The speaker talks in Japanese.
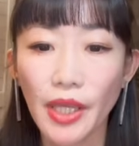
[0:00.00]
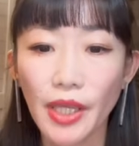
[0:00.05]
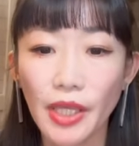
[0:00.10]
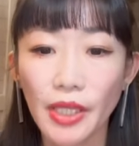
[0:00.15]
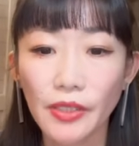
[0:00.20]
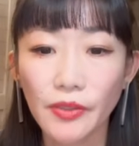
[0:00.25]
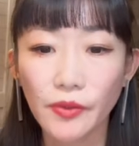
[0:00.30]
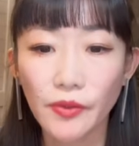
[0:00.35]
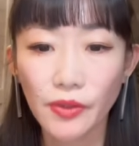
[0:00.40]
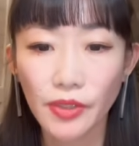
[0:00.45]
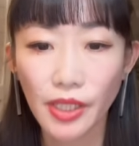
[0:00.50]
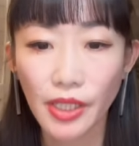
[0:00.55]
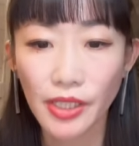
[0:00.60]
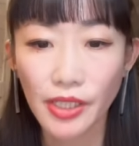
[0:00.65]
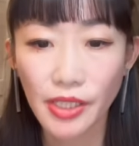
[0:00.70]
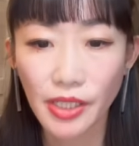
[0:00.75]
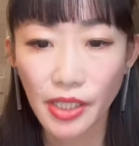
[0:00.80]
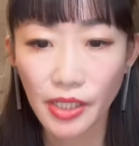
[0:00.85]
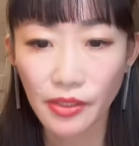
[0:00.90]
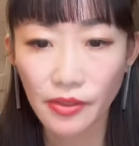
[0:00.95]
えそして
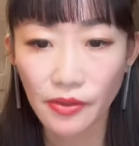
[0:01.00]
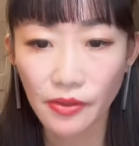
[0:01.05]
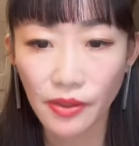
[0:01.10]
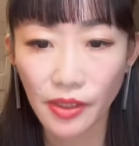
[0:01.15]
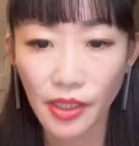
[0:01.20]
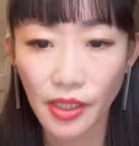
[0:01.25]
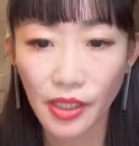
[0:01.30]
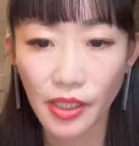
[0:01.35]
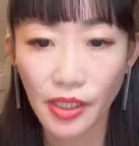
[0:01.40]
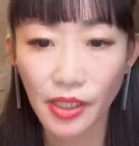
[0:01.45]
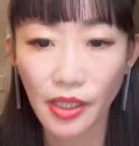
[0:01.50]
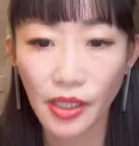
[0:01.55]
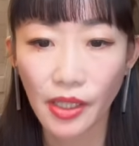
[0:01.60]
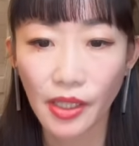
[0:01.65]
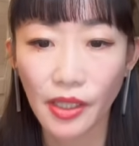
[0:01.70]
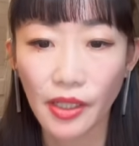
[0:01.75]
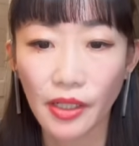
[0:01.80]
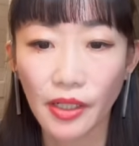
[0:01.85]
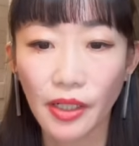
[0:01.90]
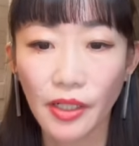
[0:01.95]
4月に、
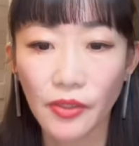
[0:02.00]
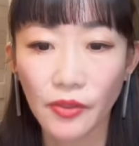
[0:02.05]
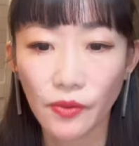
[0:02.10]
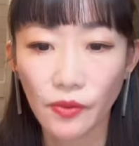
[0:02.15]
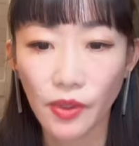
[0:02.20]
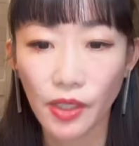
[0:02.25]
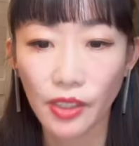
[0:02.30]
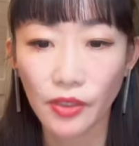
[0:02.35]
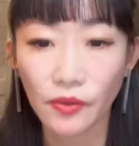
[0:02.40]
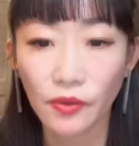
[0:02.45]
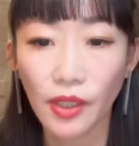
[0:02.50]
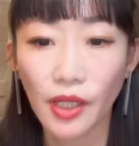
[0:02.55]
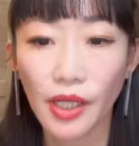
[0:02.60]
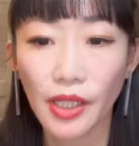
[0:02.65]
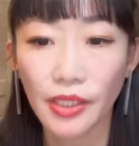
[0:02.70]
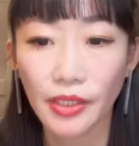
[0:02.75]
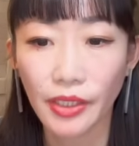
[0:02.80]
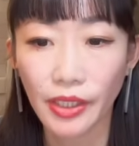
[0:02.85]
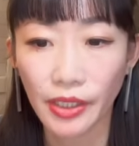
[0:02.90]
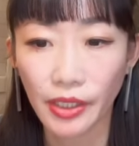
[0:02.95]
え外相間の
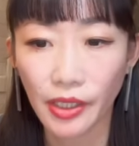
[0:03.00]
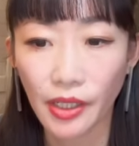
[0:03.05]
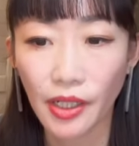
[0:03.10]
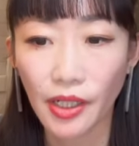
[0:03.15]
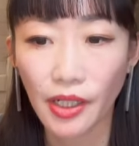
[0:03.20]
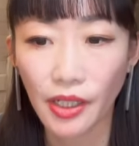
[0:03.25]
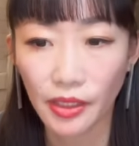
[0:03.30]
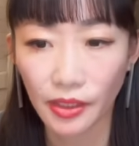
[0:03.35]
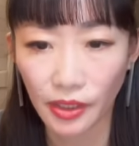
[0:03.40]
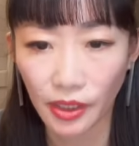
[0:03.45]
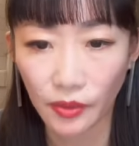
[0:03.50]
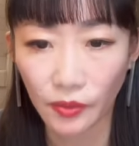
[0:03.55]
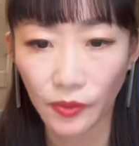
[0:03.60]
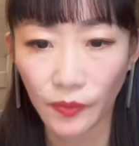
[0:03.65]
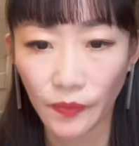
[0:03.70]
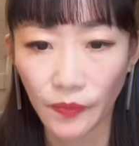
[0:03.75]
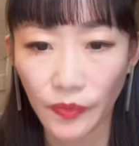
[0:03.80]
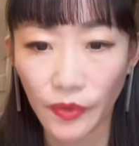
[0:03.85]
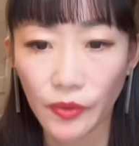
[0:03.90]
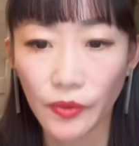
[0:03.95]
会談があったと。
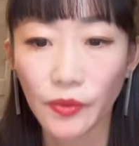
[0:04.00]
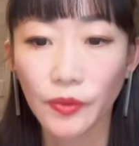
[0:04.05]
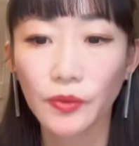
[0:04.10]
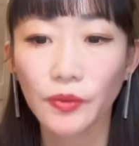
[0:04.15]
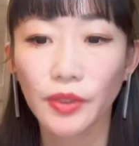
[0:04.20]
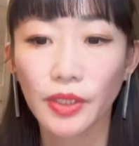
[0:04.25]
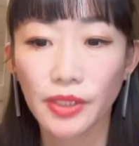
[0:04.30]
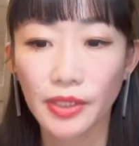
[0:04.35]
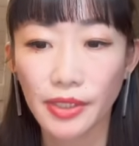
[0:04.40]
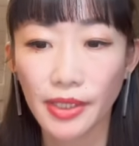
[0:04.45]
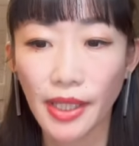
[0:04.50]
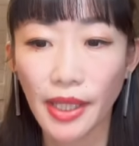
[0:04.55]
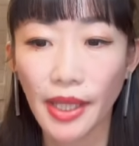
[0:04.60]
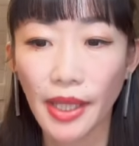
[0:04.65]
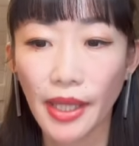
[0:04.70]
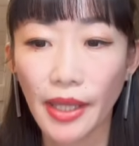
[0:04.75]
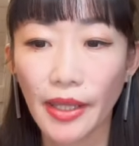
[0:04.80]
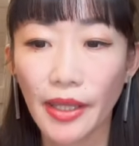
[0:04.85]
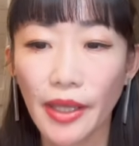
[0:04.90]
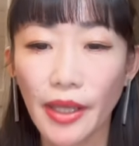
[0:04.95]
いうことですね。